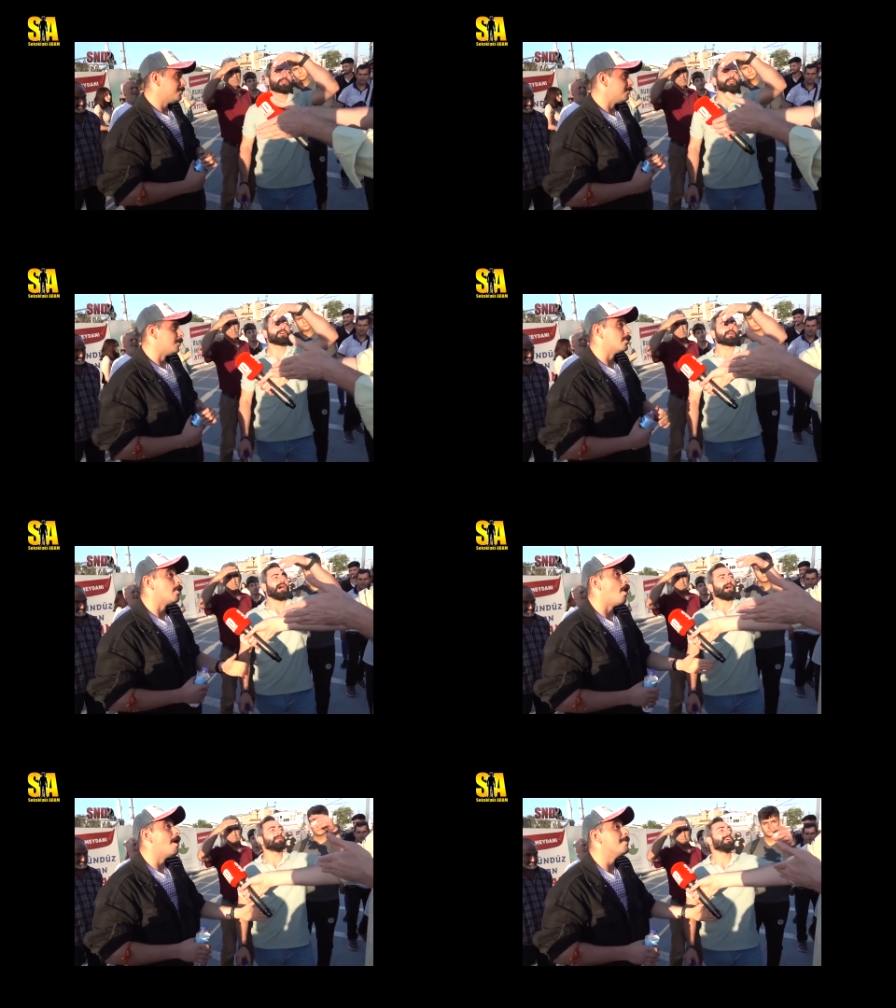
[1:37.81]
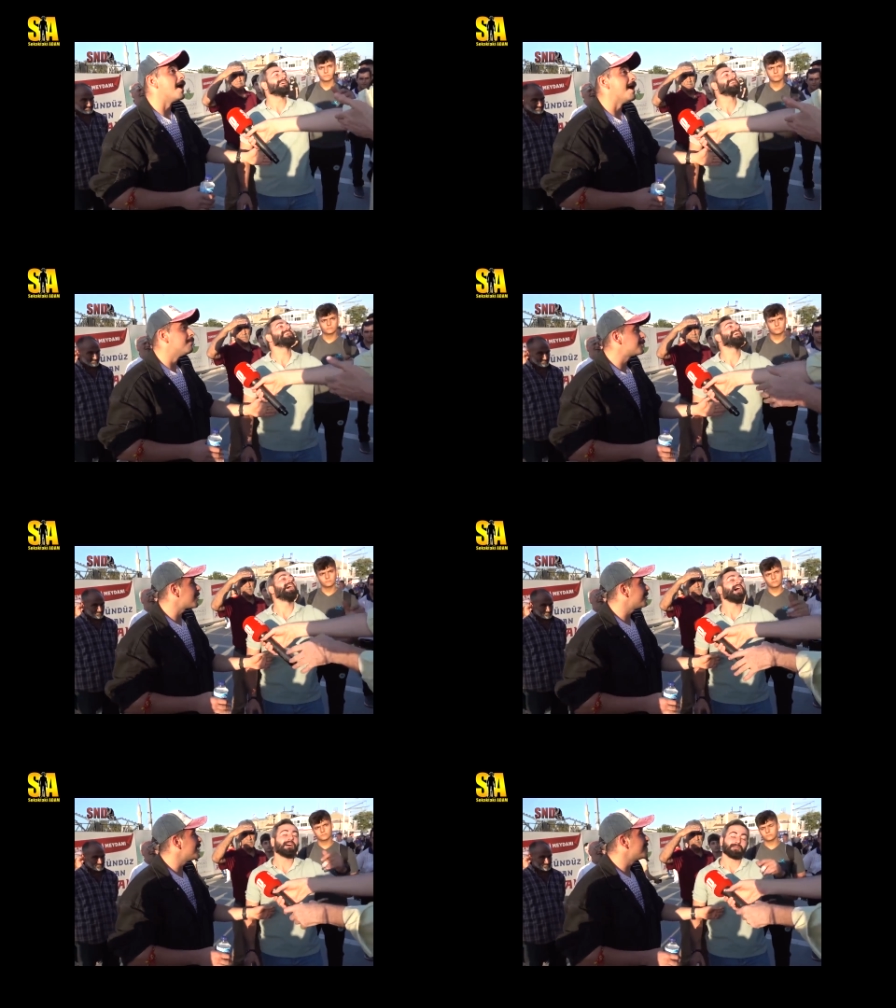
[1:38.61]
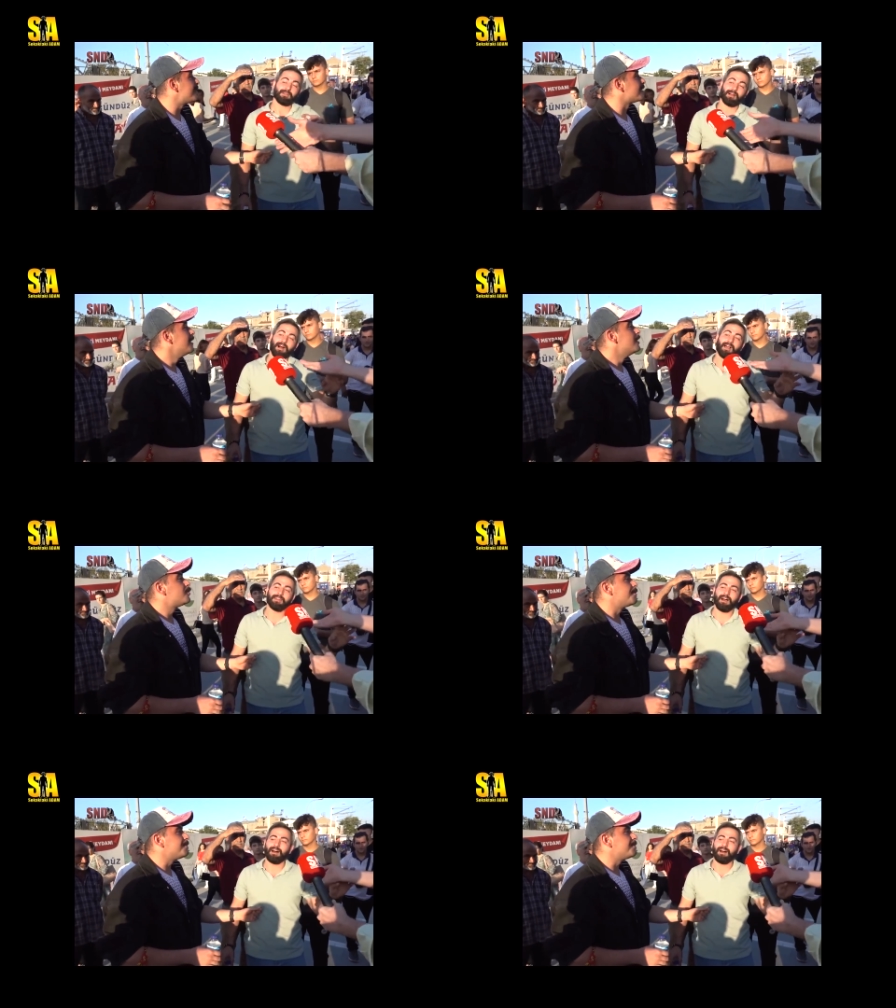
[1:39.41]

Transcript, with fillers: de. Abi en başa kadar gideriz. Hayır.